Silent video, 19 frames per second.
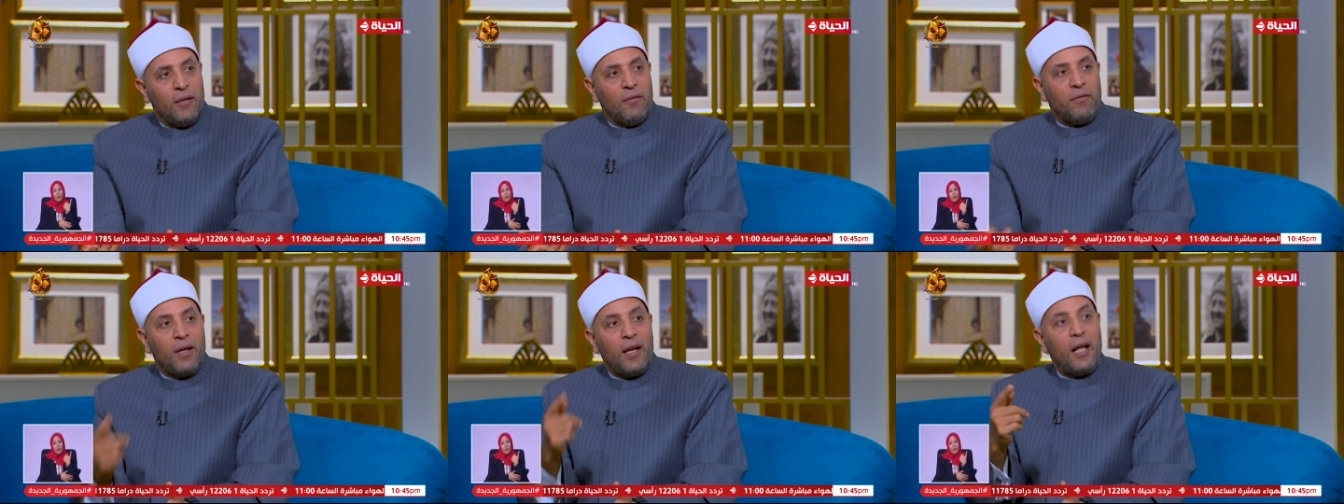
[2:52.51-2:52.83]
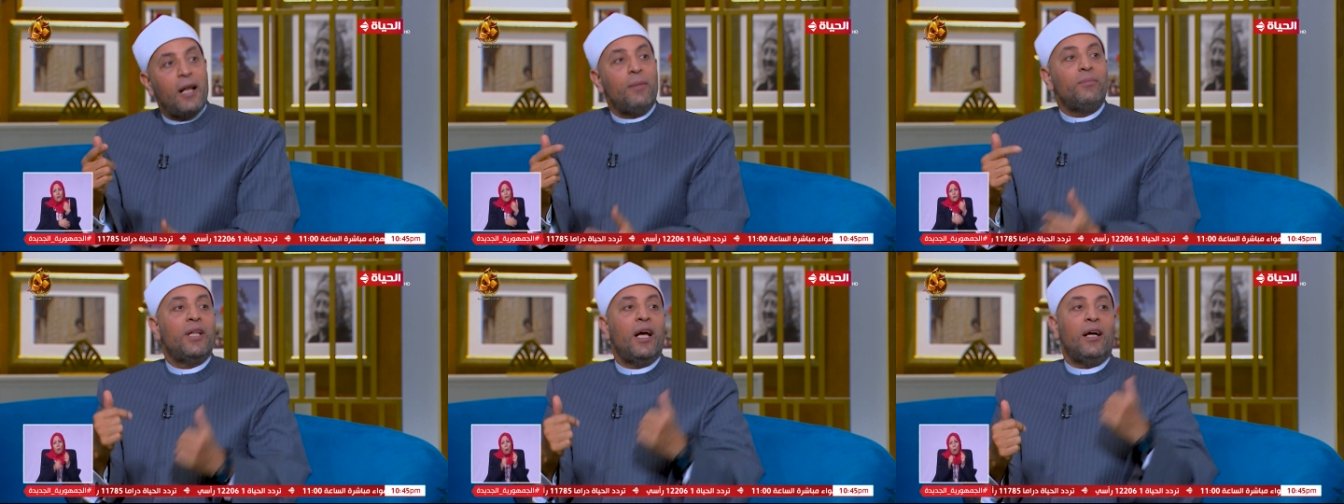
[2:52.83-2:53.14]

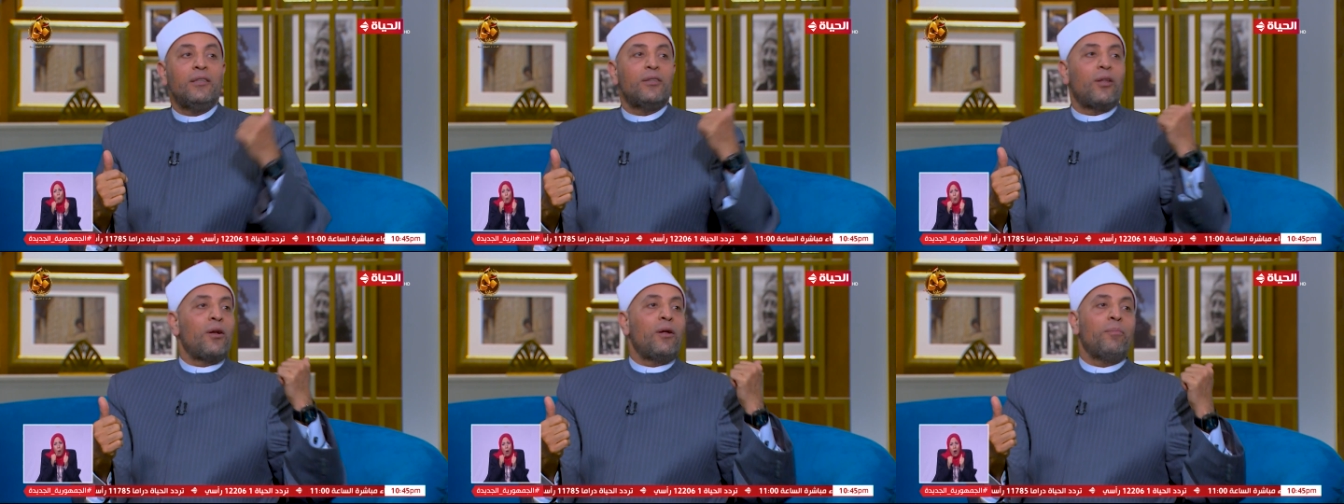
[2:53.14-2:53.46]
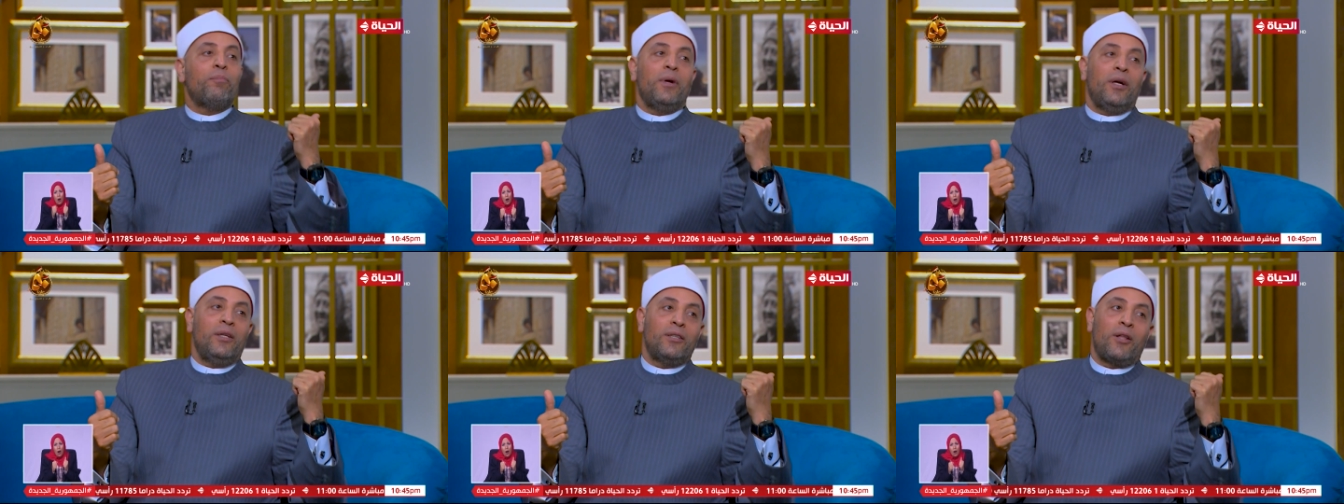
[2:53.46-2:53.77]
فالالم ده عند
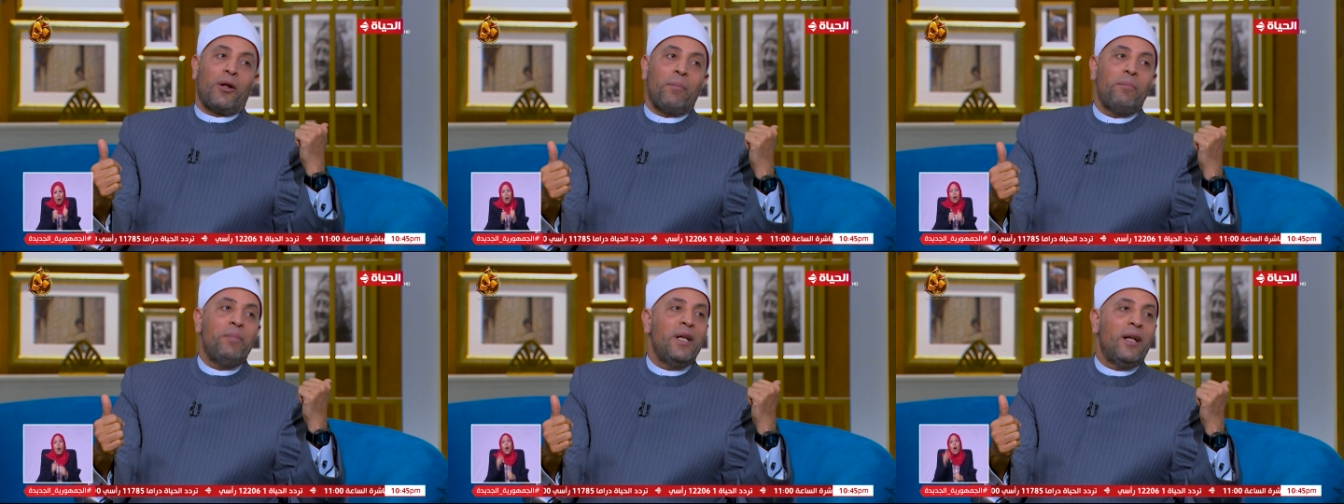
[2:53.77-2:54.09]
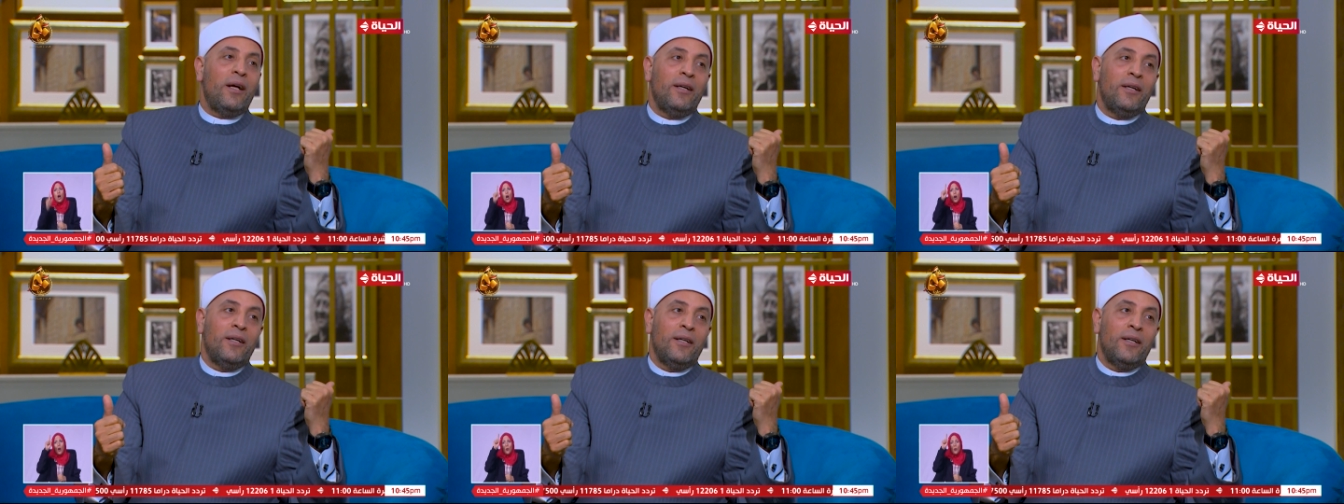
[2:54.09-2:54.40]
رب عند
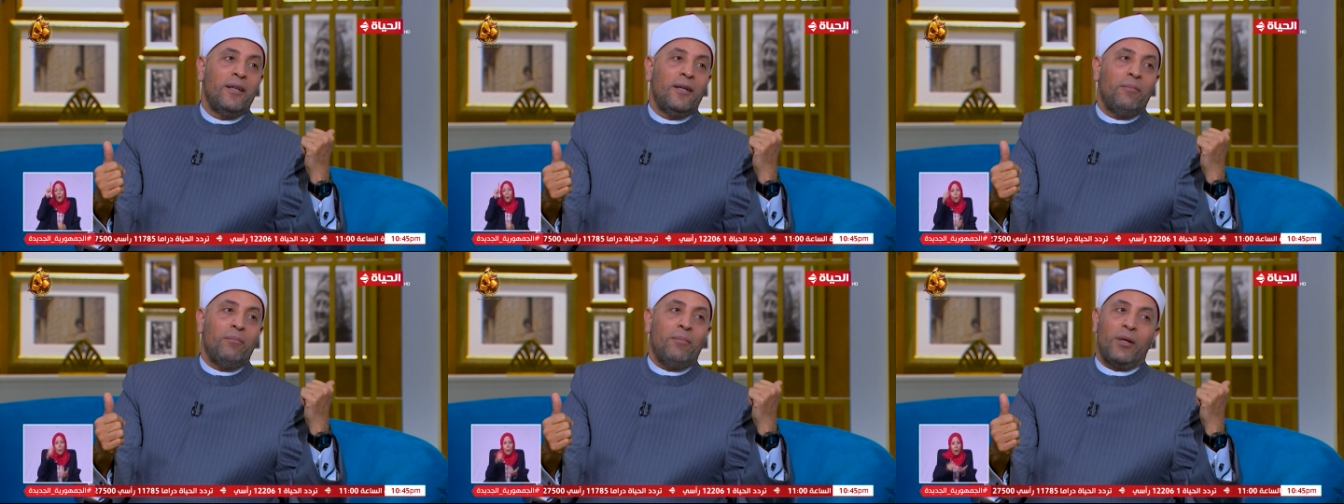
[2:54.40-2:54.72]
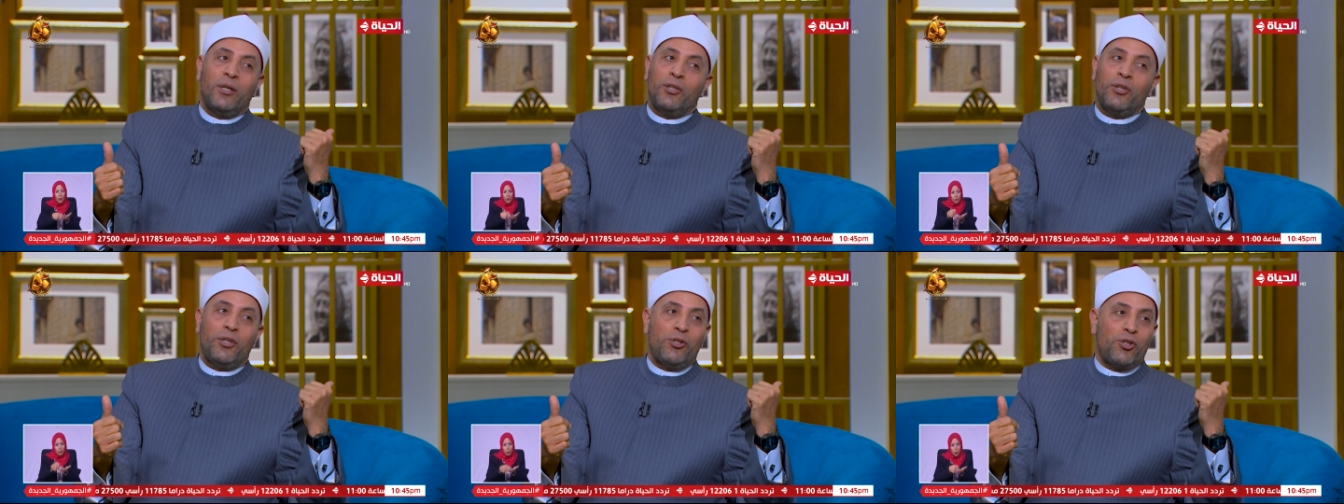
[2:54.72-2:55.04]
ربنا ما
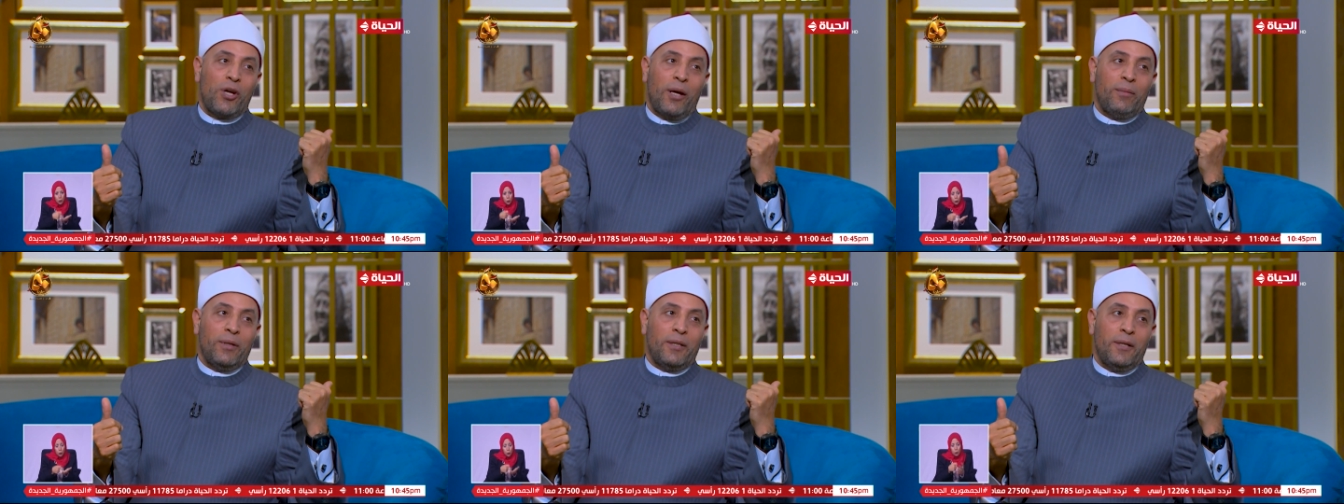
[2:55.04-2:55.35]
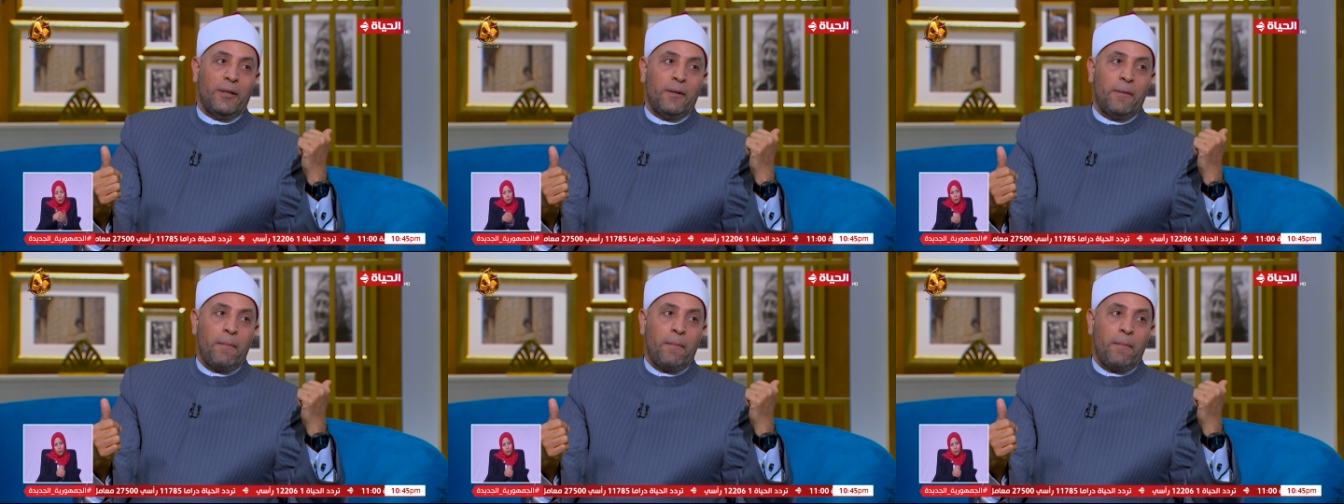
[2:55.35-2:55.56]
يضيعش ابدا